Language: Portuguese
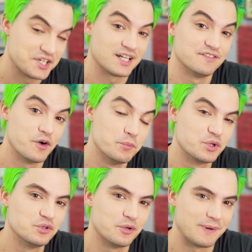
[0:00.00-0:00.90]
Tinha que levar o
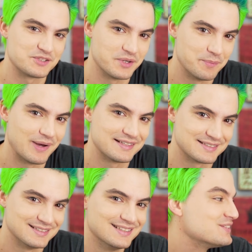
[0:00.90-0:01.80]
Bruno no passo
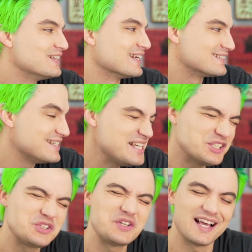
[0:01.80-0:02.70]
Repassa. Isso ia,
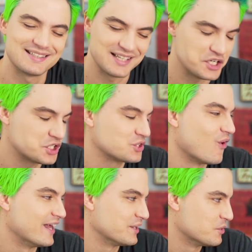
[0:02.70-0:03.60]
isso ia ser
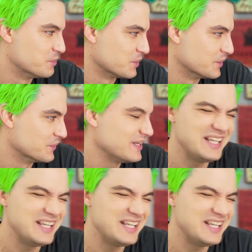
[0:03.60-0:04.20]
histórico, Bruno.